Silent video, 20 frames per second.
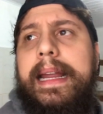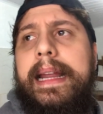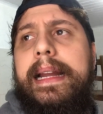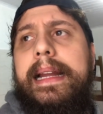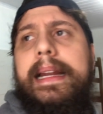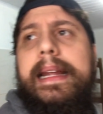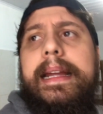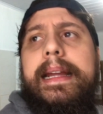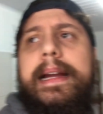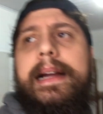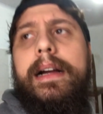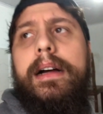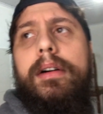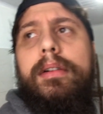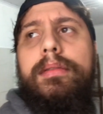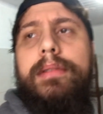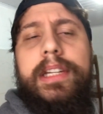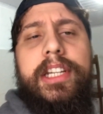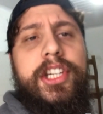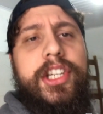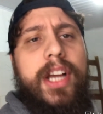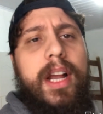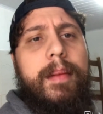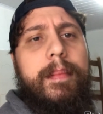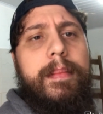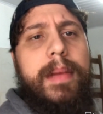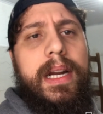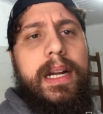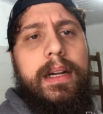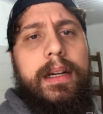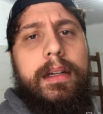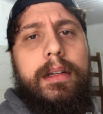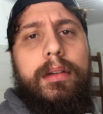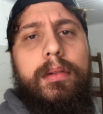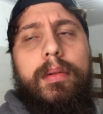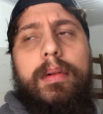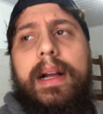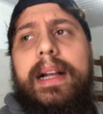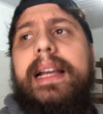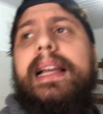Rei Leão, Ninja
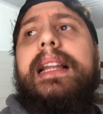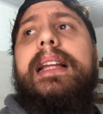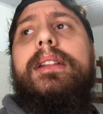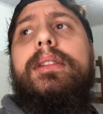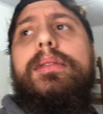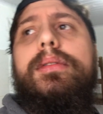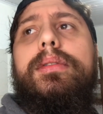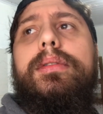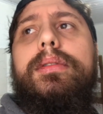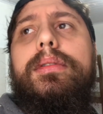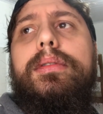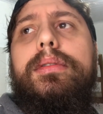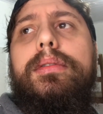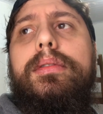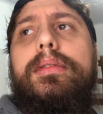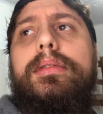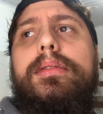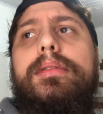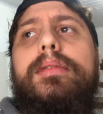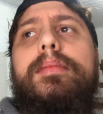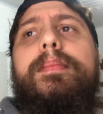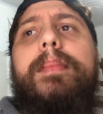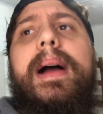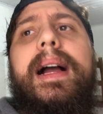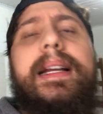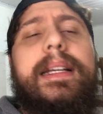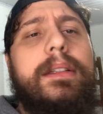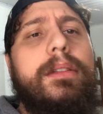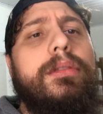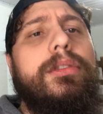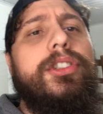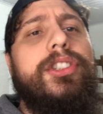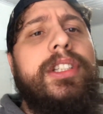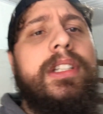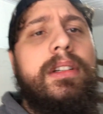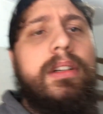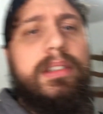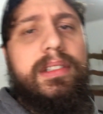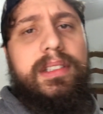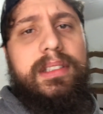Branco, aquela do, do, do Parque dos
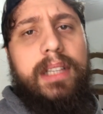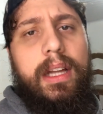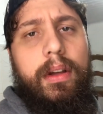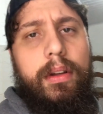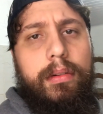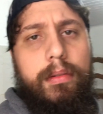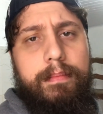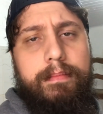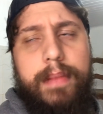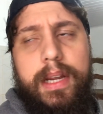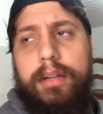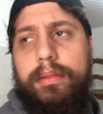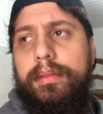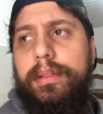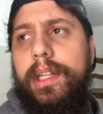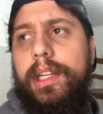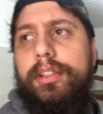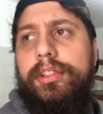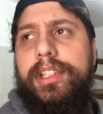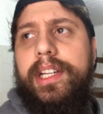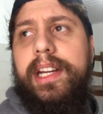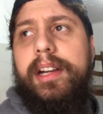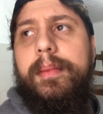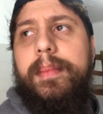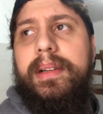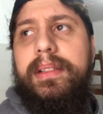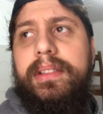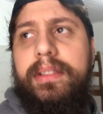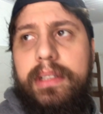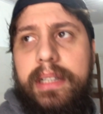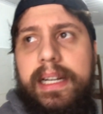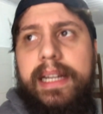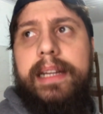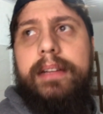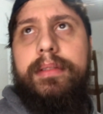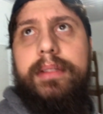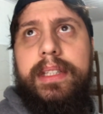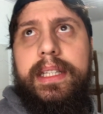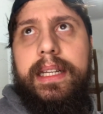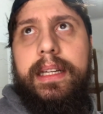Dinossauros, meu Deus, ganhou, uma,
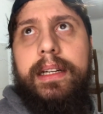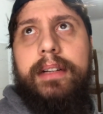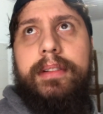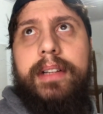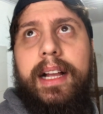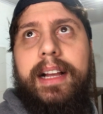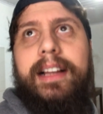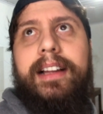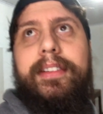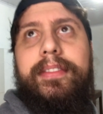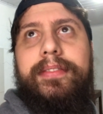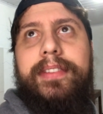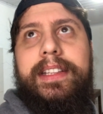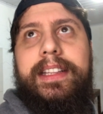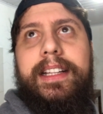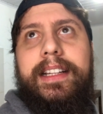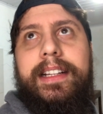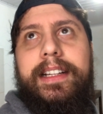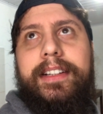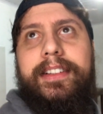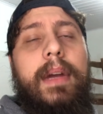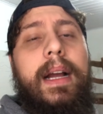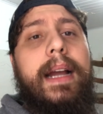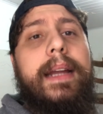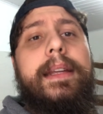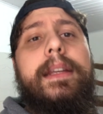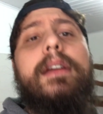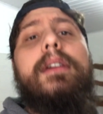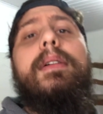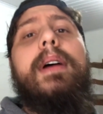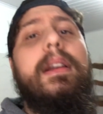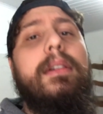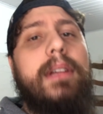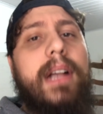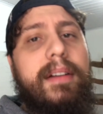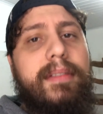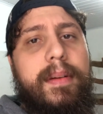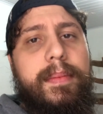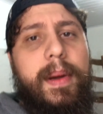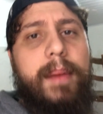ganhei um dinheirão com aquela fita, nego. Aí eu
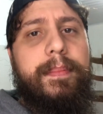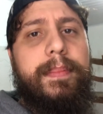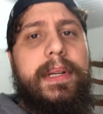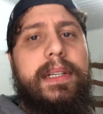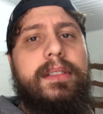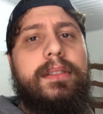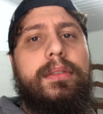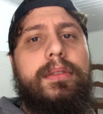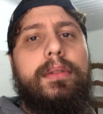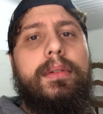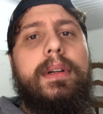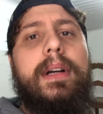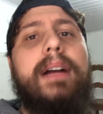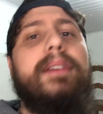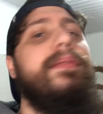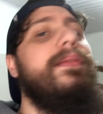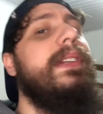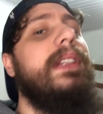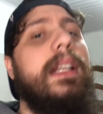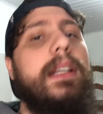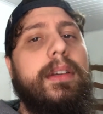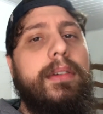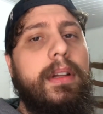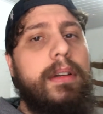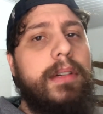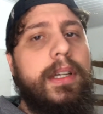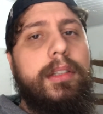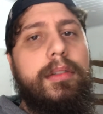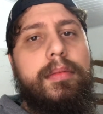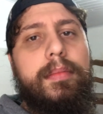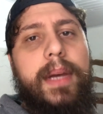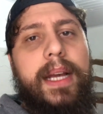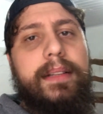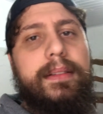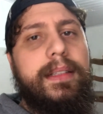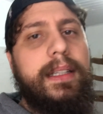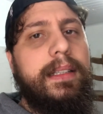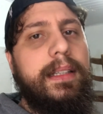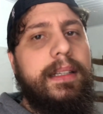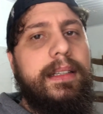alugava pra pessoa a fita que eu aluguei do
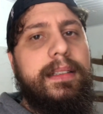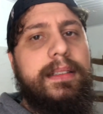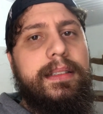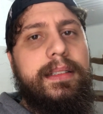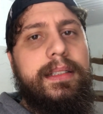Beto, entendeu?